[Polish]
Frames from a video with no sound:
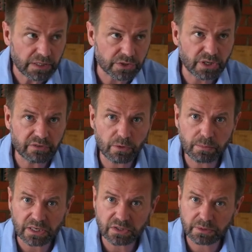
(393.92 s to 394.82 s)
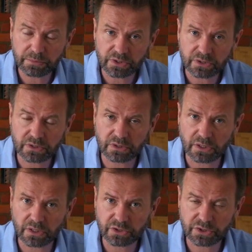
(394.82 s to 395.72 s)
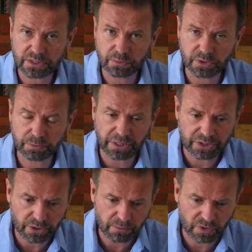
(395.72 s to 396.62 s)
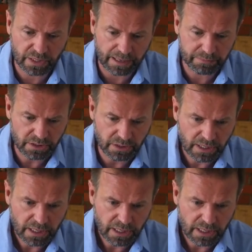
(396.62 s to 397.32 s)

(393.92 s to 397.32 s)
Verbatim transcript: Jeżeli wyobrażę sobie e, krzesło z pięcioma nogami,